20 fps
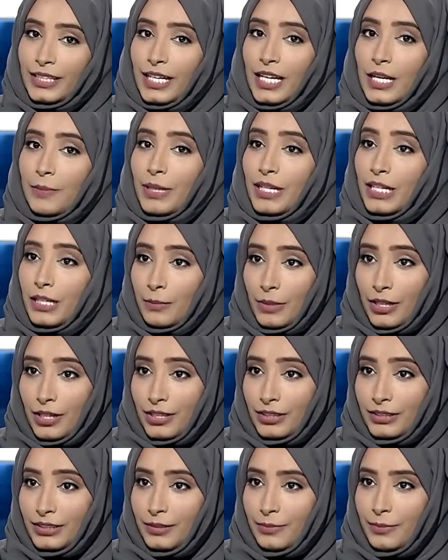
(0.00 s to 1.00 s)
يتكلم عن
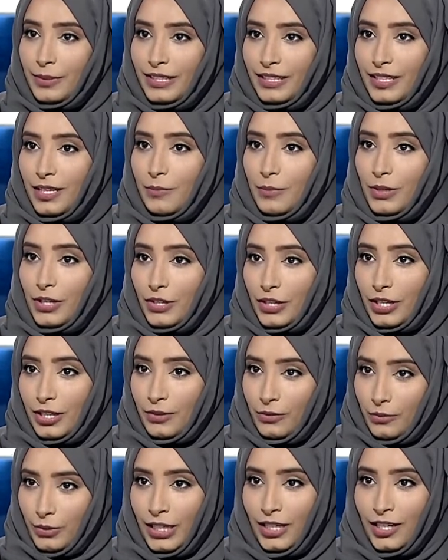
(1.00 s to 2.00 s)
الامارات بين
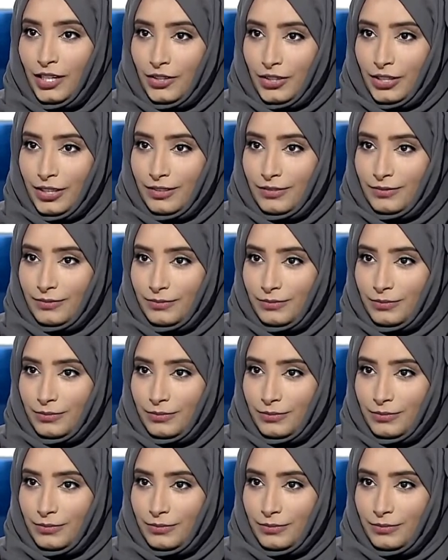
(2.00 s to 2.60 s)
الماضي والحاضر